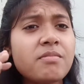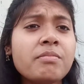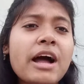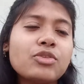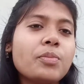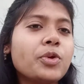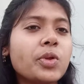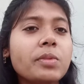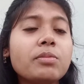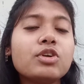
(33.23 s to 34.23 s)
মা তো
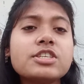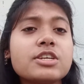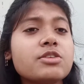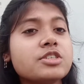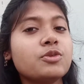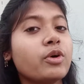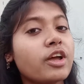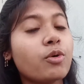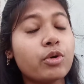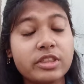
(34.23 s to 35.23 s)
প্রথমে বলছিল যে তোকে
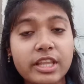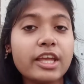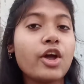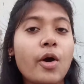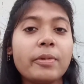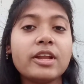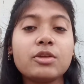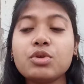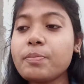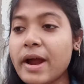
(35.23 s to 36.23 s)
করতেই হবে না
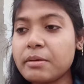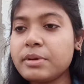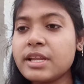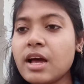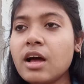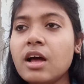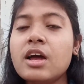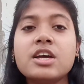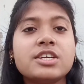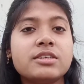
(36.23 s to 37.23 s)
তুই পারবি না
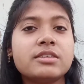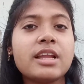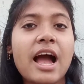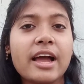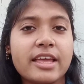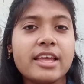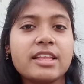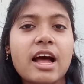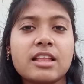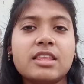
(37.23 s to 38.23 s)
না খেয়ে
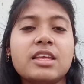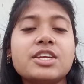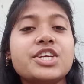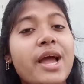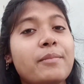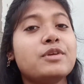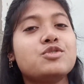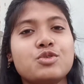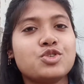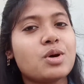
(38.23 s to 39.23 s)
থাকতে সে আমি
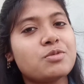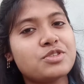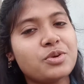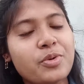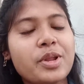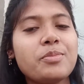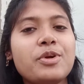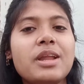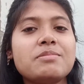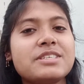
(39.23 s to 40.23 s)
জোর জবস্তি করেই
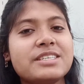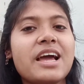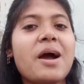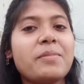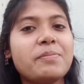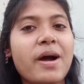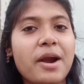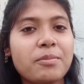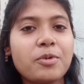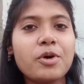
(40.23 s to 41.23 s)
বললাম যে না আমি
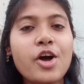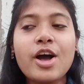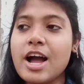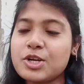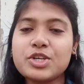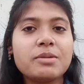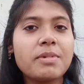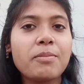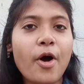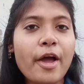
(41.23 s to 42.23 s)
পারবো আসলে
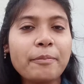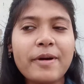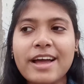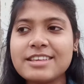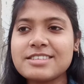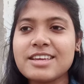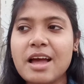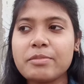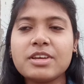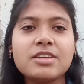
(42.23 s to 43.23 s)
মা ভয় পায় যে
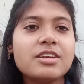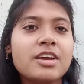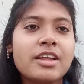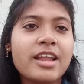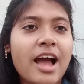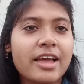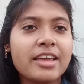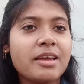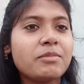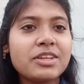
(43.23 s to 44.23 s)
আমি না
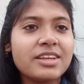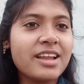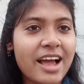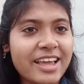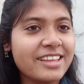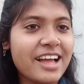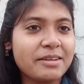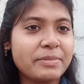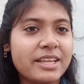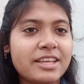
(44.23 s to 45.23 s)
খেয়ে এমনিতে না খেয়ে থাক
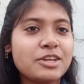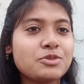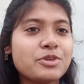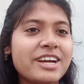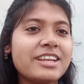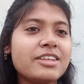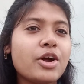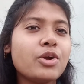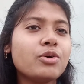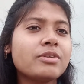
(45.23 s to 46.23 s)
মানে একটুখানি
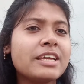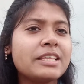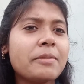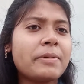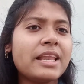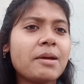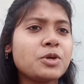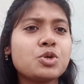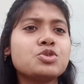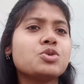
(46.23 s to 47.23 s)
ধরো খিদে পেলে আমি
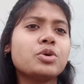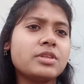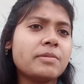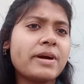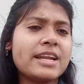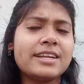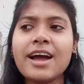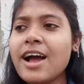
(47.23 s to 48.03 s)
সহ্য করতে পারি না